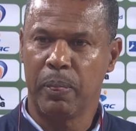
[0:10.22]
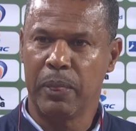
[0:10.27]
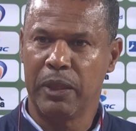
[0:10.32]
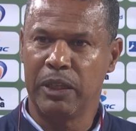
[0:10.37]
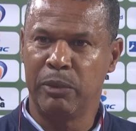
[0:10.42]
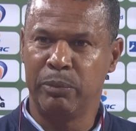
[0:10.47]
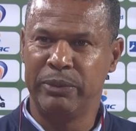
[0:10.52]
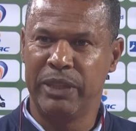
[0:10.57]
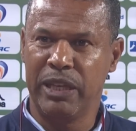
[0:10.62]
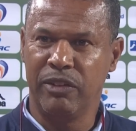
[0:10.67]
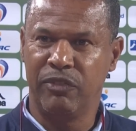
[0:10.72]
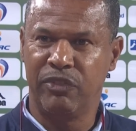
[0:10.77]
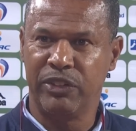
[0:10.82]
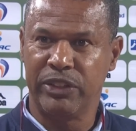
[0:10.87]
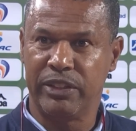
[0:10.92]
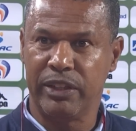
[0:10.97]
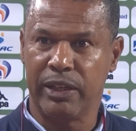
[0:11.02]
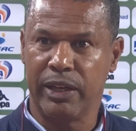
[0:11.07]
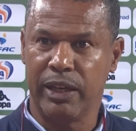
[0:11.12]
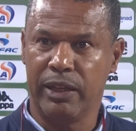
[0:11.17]
البدن آه، في
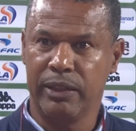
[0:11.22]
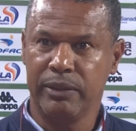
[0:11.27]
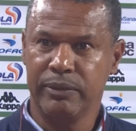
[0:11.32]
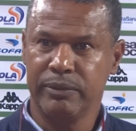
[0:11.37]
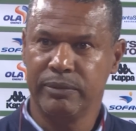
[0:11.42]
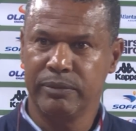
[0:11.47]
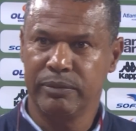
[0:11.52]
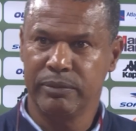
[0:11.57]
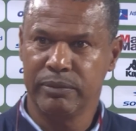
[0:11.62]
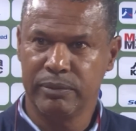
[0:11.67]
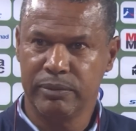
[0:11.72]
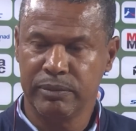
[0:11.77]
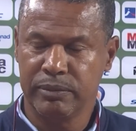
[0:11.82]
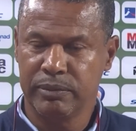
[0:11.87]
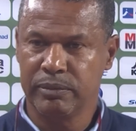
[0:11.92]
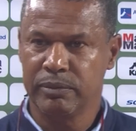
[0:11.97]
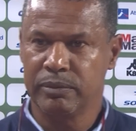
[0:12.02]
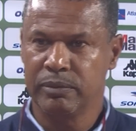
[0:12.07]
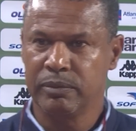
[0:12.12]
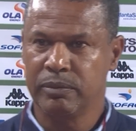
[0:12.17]
التيران
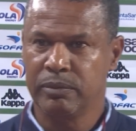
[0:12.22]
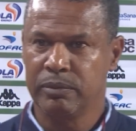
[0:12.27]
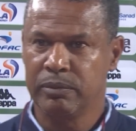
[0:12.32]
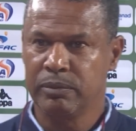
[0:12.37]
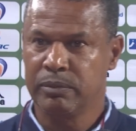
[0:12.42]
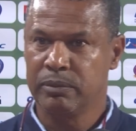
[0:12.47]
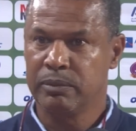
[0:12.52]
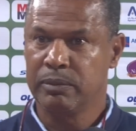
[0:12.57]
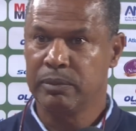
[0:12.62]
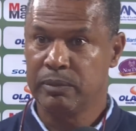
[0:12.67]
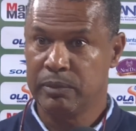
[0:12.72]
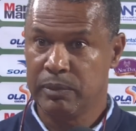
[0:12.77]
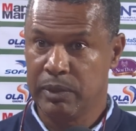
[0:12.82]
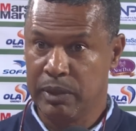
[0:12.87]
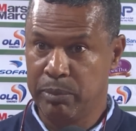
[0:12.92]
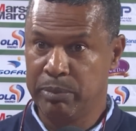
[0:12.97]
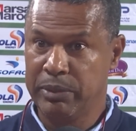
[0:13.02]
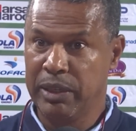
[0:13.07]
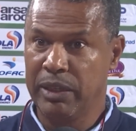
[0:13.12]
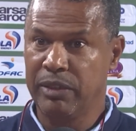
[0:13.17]

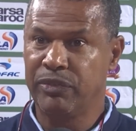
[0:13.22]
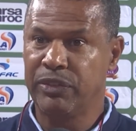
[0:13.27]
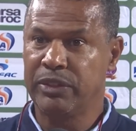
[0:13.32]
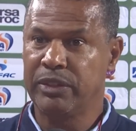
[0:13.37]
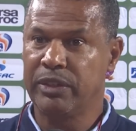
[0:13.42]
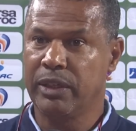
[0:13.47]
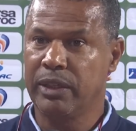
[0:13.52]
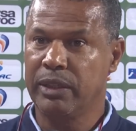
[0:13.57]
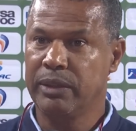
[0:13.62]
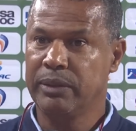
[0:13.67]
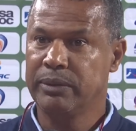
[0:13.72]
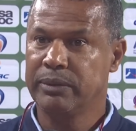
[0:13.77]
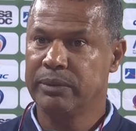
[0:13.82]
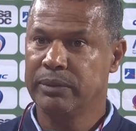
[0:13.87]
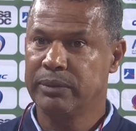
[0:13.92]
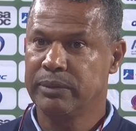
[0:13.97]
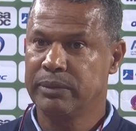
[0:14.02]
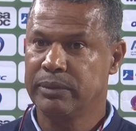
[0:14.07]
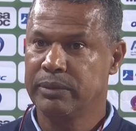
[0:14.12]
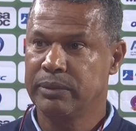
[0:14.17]
البدن في التيران
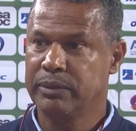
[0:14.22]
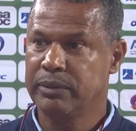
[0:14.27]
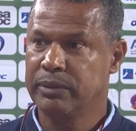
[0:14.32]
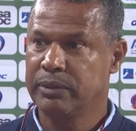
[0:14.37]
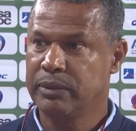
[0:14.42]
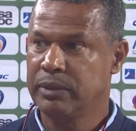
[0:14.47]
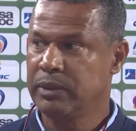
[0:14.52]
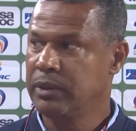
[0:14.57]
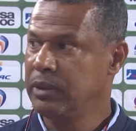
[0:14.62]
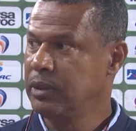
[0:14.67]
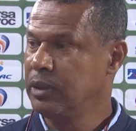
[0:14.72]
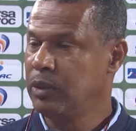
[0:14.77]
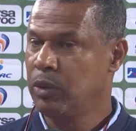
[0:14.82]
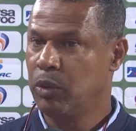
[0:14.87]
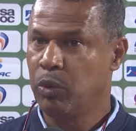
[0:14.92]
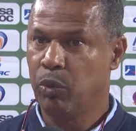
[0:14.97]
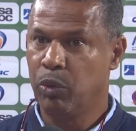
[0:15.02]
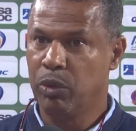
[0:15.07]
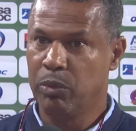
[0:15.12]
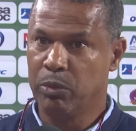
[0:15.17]

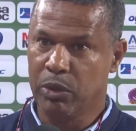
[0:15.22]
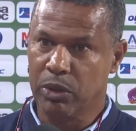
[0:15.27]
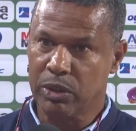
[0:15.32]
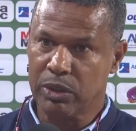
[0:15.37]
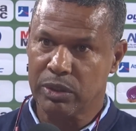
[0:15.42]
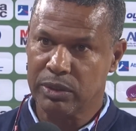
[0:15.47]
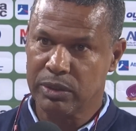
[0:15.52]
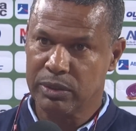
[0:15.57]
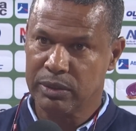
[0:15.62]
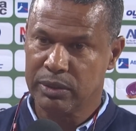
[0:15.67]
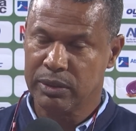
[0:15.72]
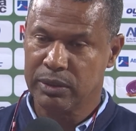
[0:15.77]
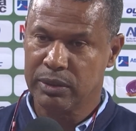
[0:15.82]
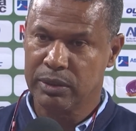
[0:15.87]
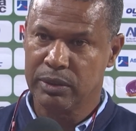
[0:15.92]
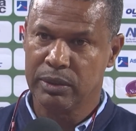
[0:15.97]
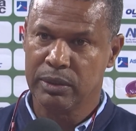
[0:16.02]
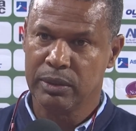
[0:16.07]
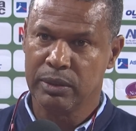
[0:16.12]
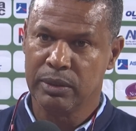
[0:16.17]
والمخ
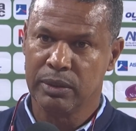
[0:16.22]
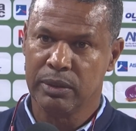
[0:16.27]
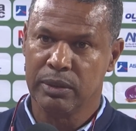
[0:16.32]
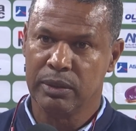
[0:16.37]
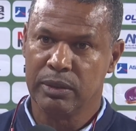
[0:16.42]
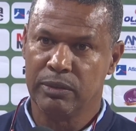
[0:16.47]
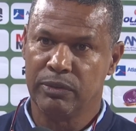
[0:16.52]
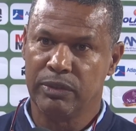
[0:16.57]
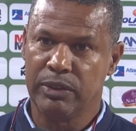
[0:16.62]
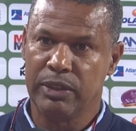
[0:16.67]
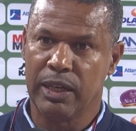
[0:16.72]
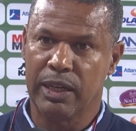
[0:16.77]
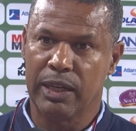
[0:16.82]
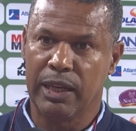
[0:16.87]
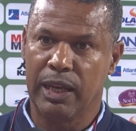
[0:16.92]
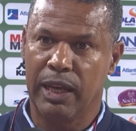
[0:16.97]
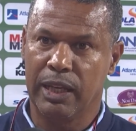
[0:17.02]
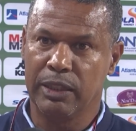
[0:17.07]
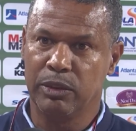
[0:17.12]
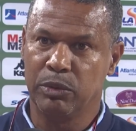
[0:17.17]
في نهار
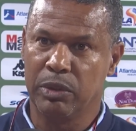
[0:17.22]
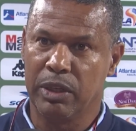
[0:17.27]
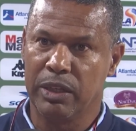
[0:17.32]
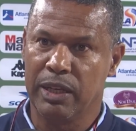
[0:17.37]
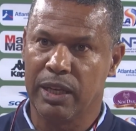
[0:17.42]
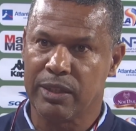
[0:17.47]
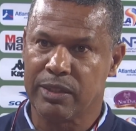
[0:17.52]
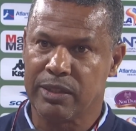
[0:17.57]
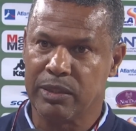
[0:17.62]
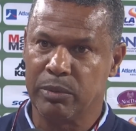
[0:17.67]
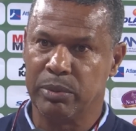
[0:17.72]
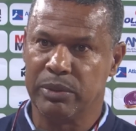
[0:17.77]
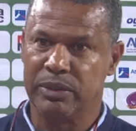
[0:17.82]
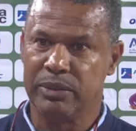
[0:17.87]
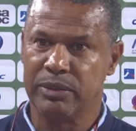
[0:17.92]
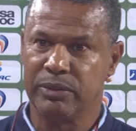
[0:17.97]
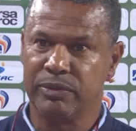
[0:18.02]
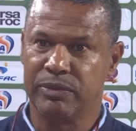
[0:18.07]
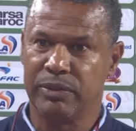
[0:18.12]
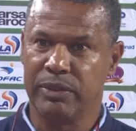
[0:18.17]
الأحد ولا نهار السبت
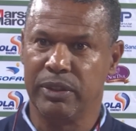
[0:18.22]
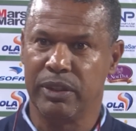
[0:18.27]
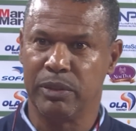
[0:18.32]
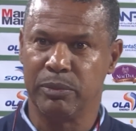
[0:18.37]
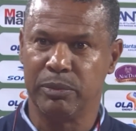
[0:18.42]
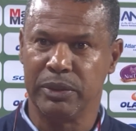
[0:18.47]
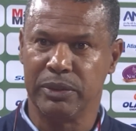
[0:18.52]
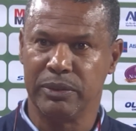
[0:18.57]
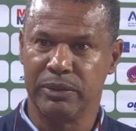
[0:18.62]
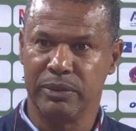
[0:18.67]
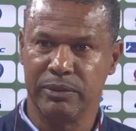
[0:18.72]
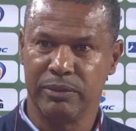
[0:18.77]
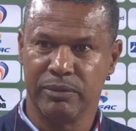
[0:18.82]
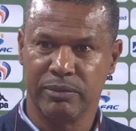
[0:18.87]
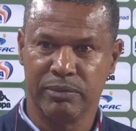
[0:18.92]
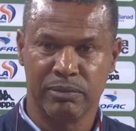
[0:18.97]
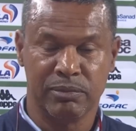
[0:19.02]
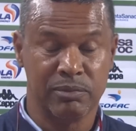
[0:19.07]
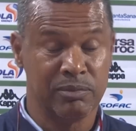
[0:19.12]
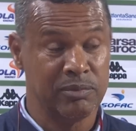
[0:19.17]
في الديربي
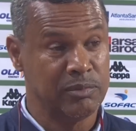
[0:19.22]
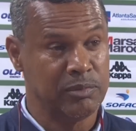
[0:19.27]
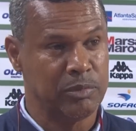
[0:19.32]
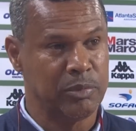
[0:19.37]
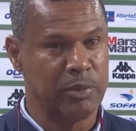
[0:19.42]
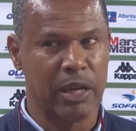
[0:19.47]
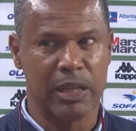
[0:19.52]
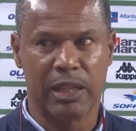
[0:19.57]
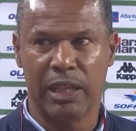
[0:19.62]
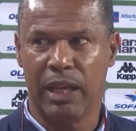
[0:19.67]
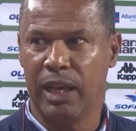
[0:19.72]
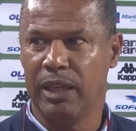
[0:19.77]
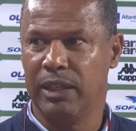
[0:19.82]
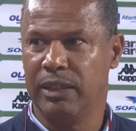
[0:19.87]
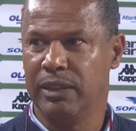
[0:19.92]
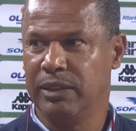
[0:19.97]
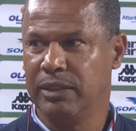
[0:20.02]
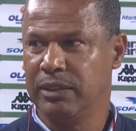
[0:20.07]
في هذا الحال